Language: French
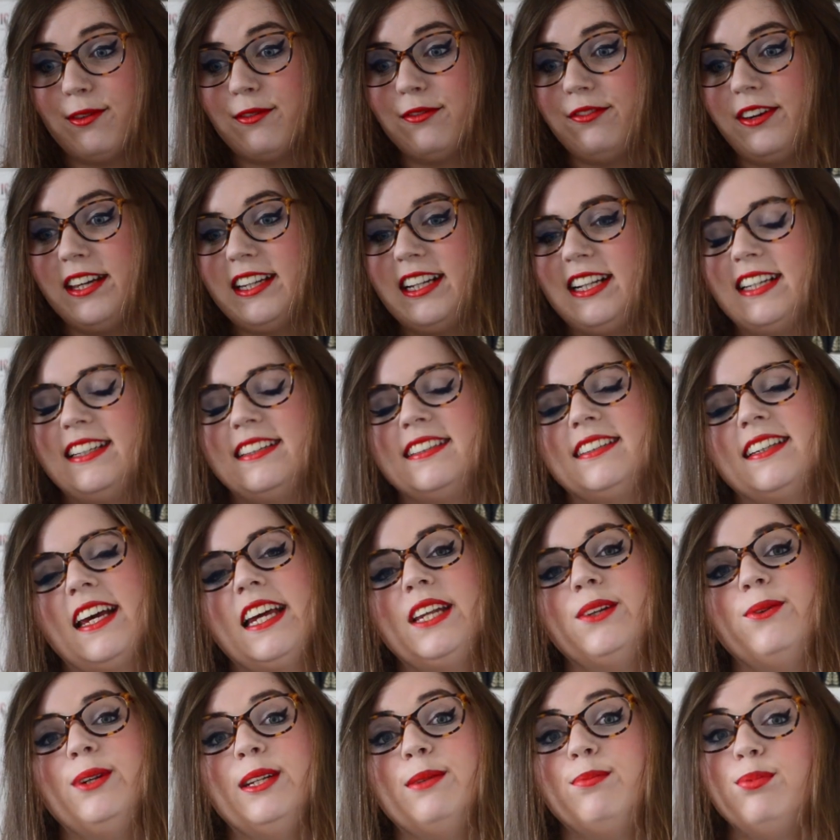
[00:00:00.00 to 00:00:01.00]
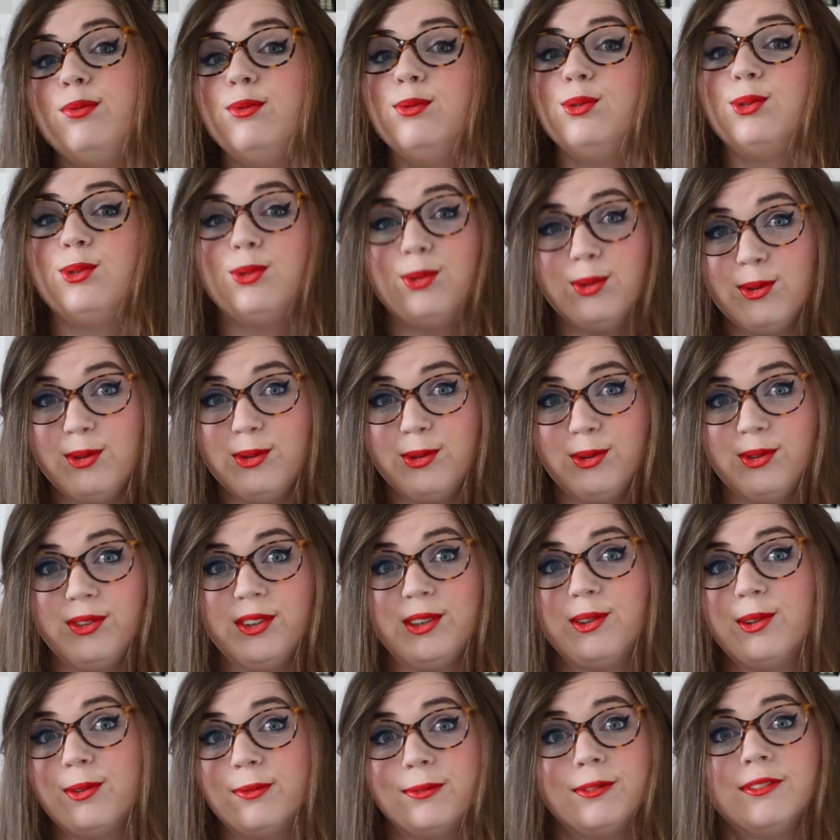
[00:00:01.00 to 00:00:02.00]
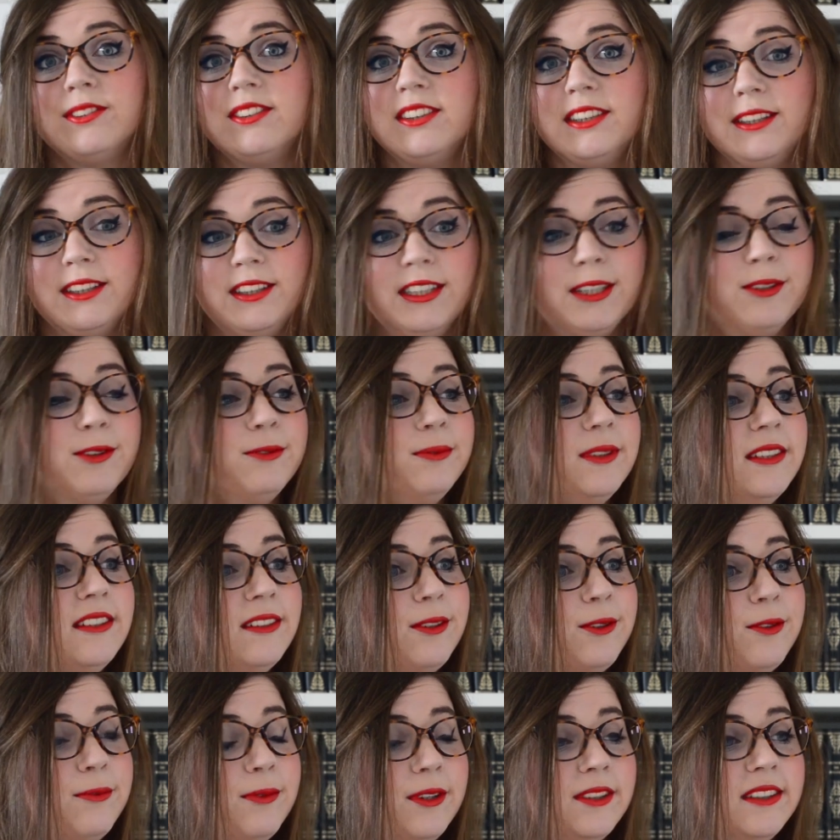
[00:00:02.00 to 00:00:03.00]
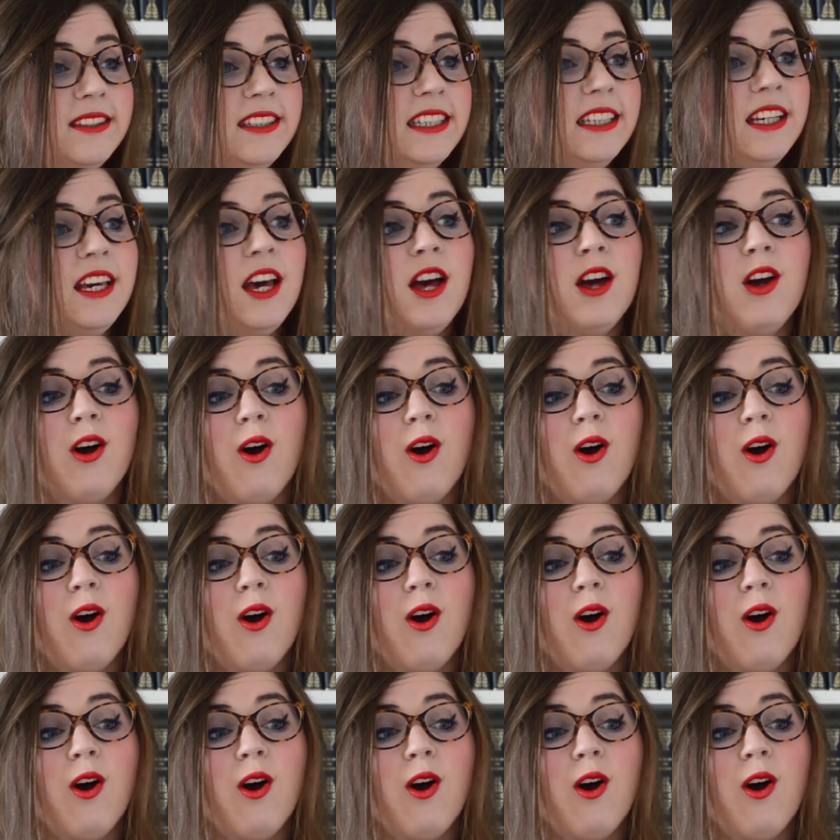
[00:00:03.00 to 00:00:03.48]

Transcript: en fait les scènes les plus cultes des, comédies, des comédies romantiques,